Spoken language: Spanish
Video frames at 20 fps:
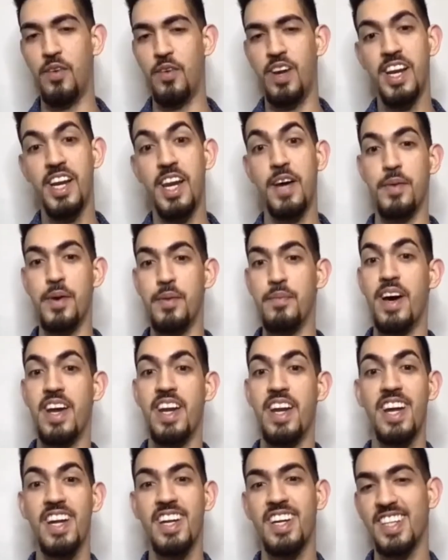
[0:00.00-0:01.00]
en la
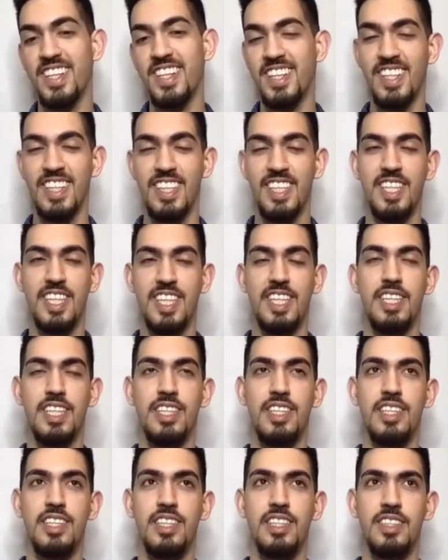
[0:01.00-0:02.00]
primaria,
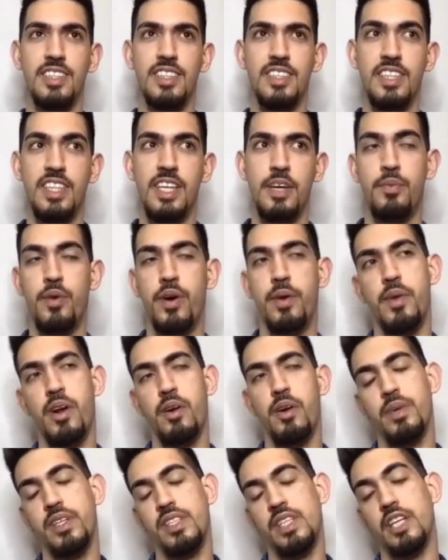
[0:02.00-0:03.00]
y, y, después
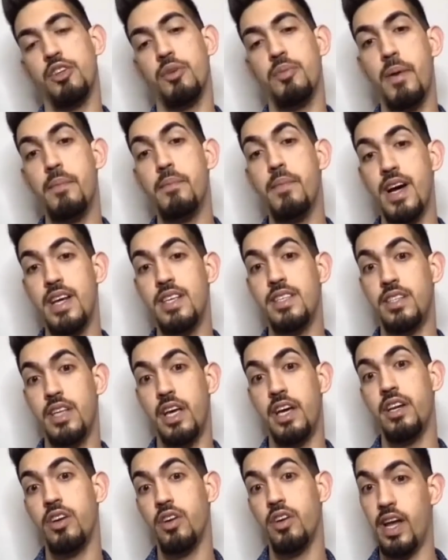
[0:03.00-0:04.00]
empecé a tomar más en
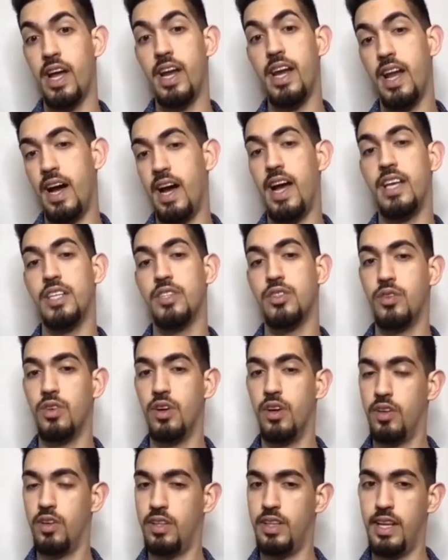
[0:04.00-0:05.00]
serio ya en la high
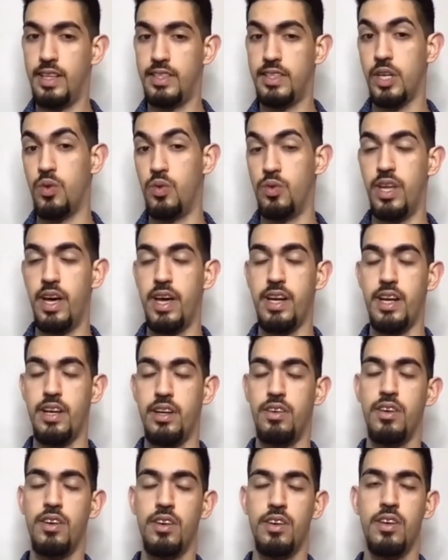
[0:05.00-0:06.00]
school, en la secundaria,
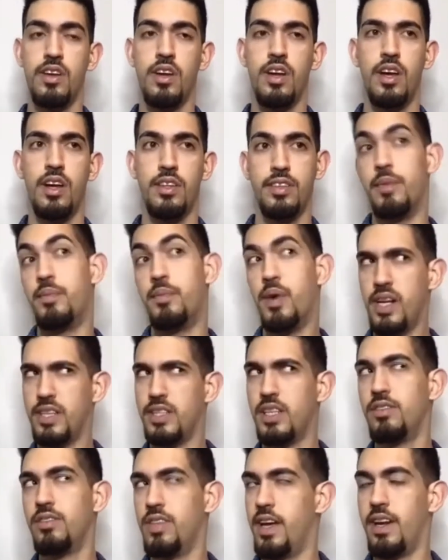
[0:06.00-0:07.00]
¿no? Después la ah.
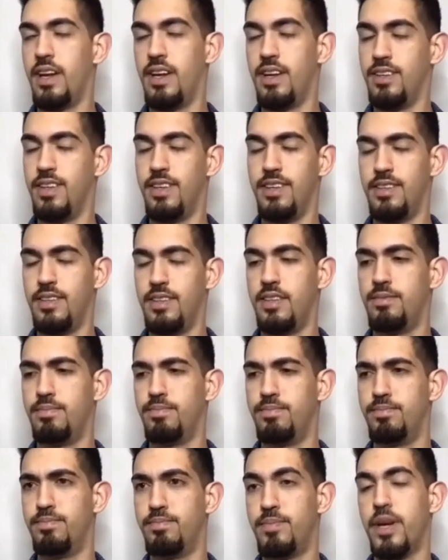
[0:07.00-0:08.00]
secundaria,
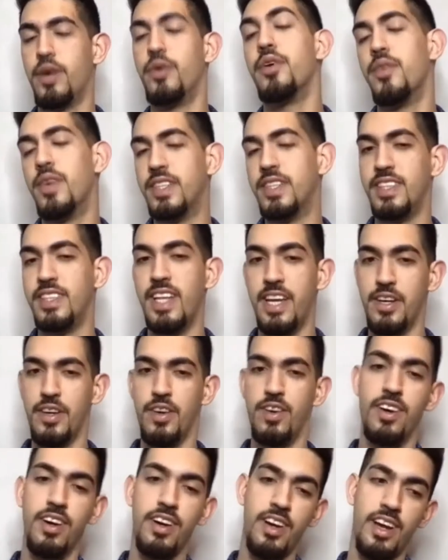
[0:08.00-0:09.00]
en preuniversitario.
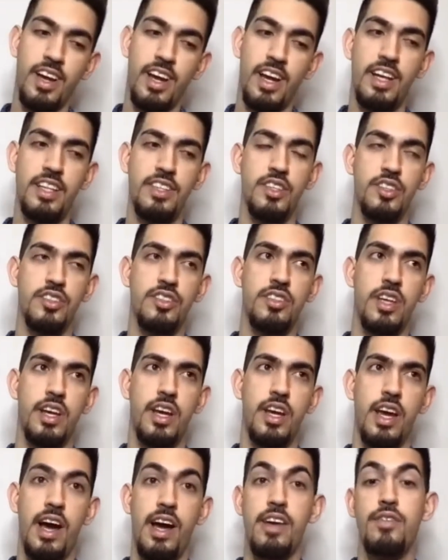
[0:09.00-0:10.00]
Entonces
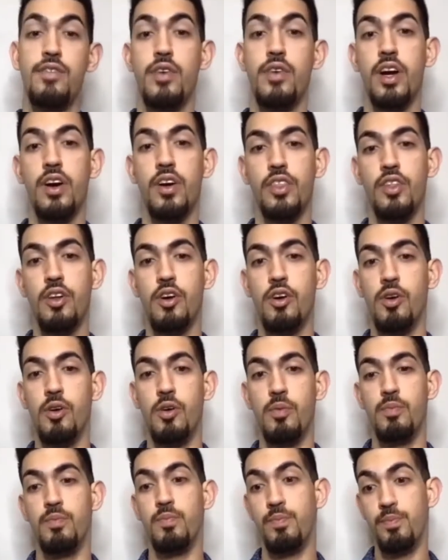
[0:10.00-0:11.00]
ahí fue
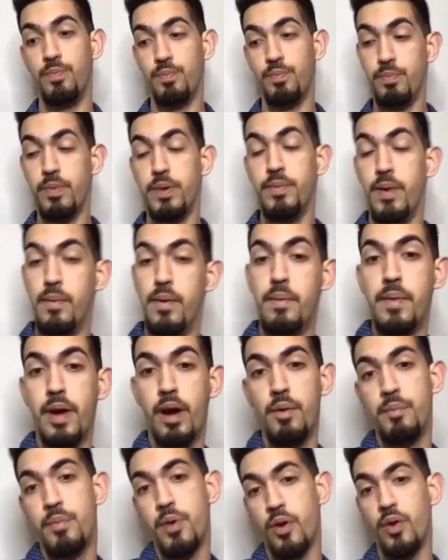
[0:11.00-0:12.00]
cuando mi mamá me
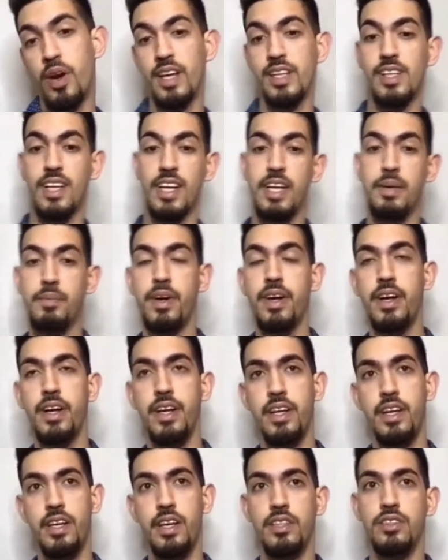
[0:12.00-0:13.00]
compró unas clippers
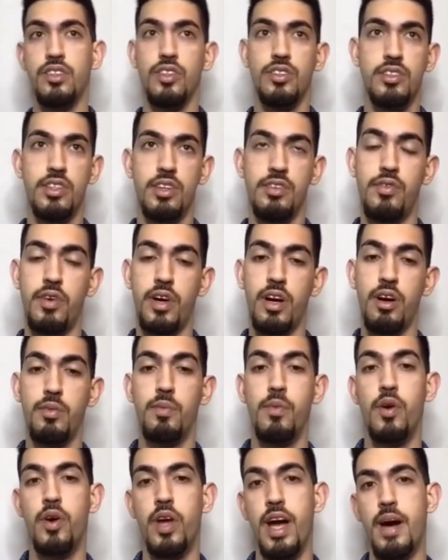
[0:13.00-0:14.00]
y entonces fue
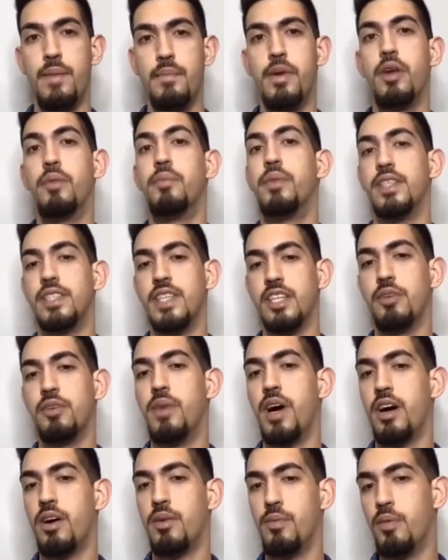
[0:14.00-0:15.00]
como ya me lo empecé a
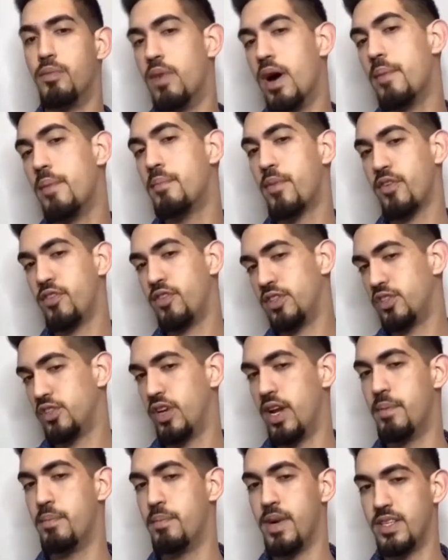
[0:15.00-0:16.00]
tomar como más
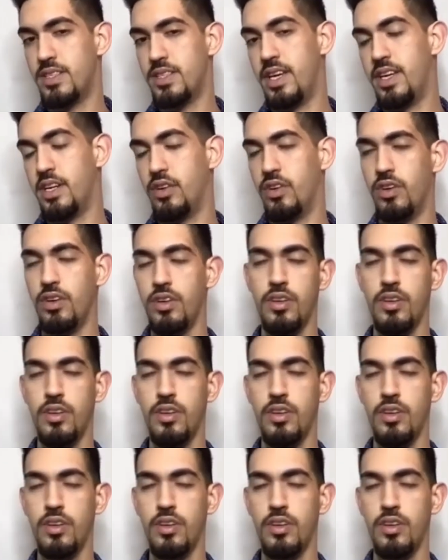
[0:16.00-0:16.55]
profesional, más serio, ¿no?